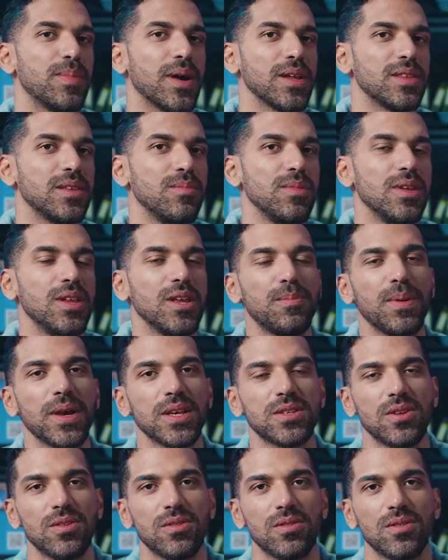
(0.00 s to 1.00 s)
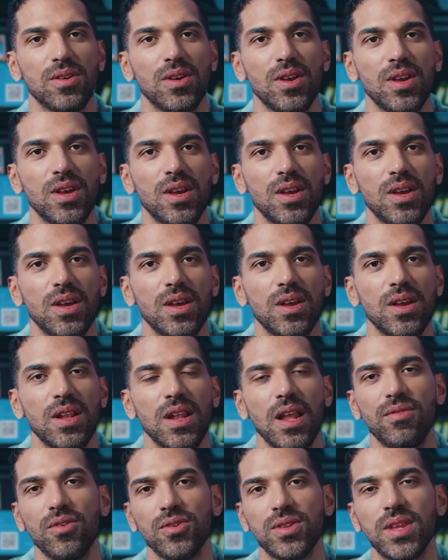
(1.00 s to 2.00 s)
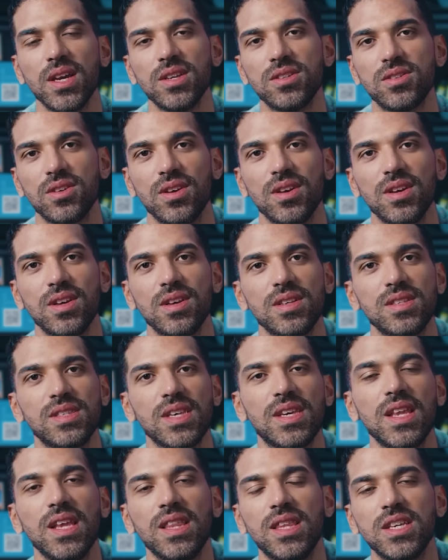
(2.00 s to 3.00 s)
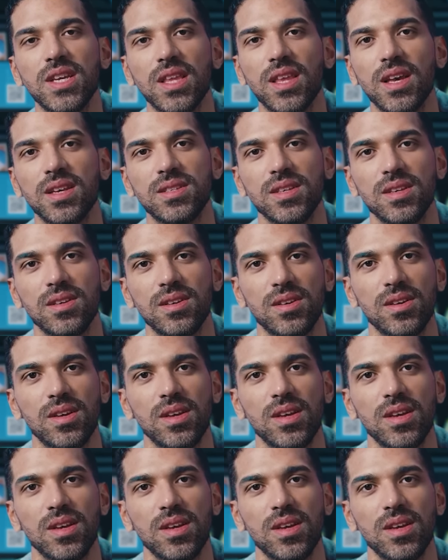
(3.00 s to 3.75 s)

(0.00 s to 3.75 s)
par des milliers de personnes, l'avantage, c'est qu'il est déjà tracé.